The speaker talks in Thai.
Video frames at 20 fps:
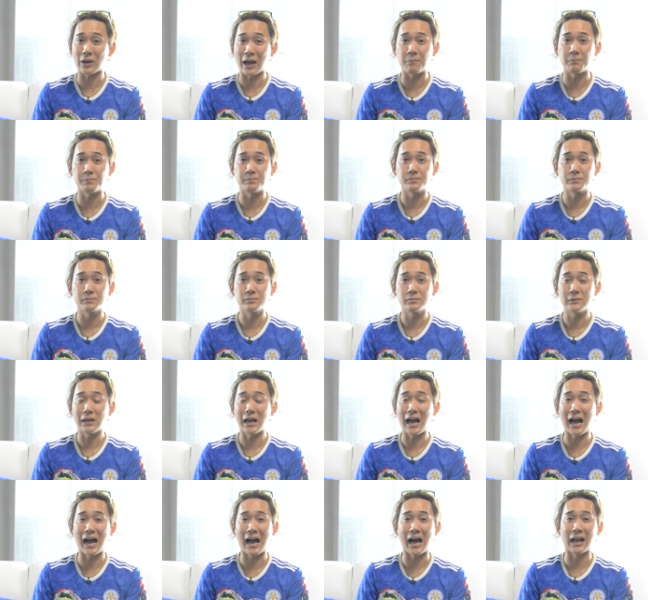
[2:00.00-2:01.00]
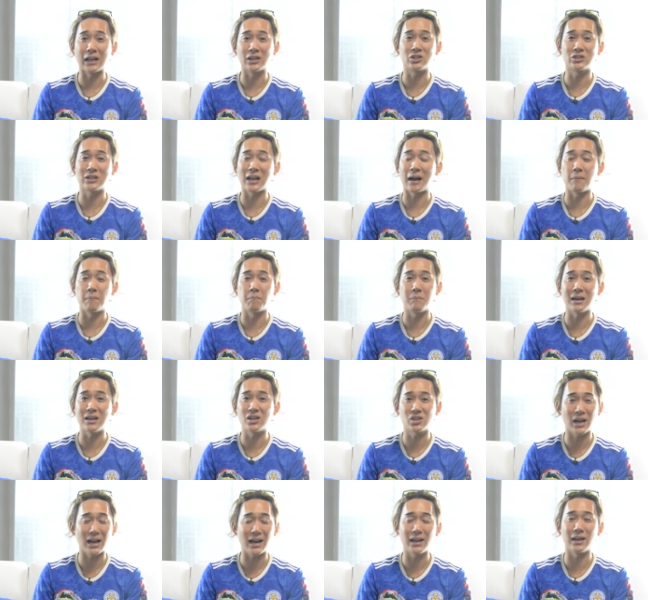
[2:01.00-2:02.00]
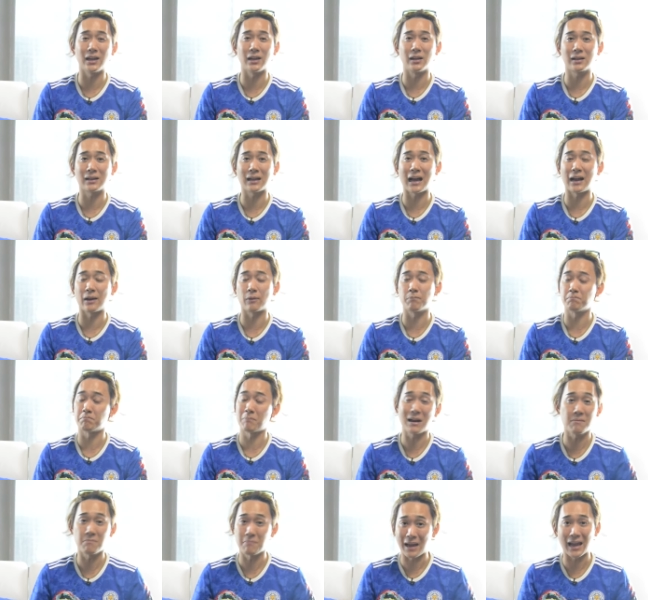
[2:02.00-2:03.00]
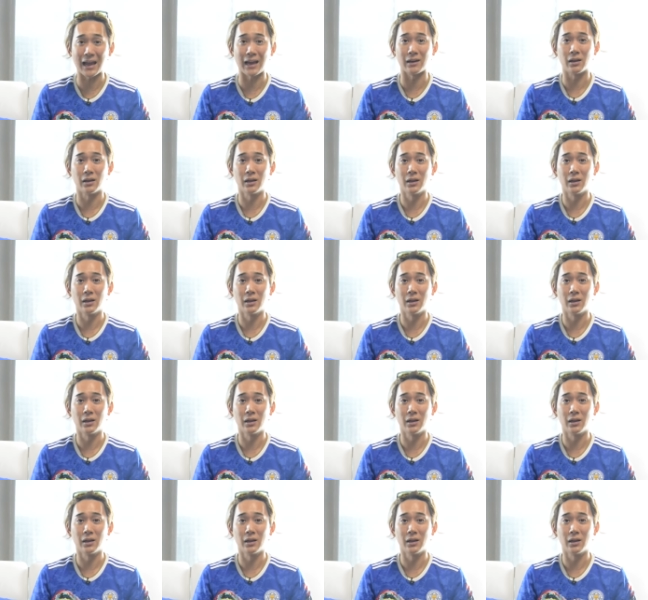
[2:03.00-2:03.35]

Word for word: รับอาจจะไม่ใช่การไม่แมน